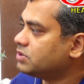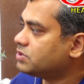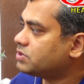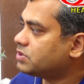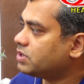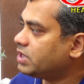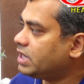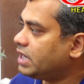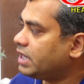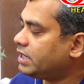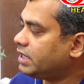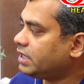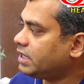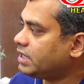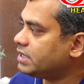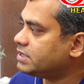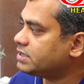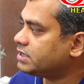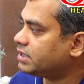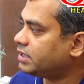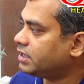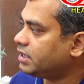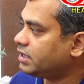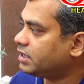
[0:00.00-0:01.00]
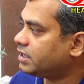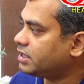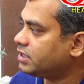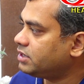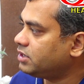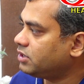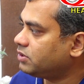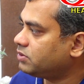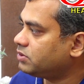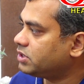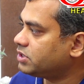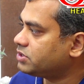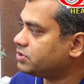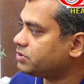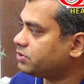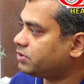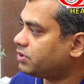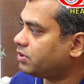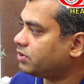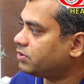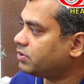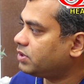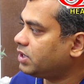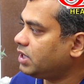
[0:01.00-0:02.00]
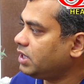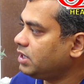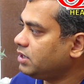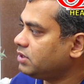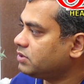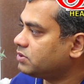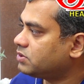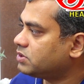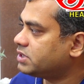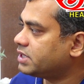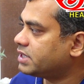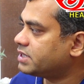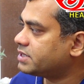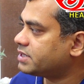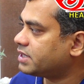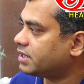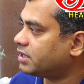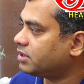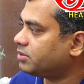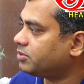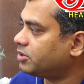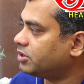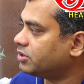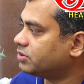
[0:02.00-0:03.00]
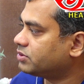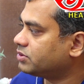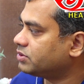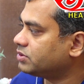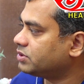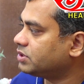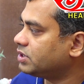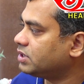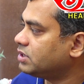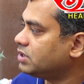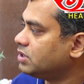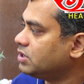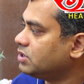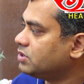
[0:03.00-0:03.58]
సో ఈ వెనక్కి జరిగి కింద ఉన్న జుట్లు కూడా కొద్దిగా సన్నబడుతుంది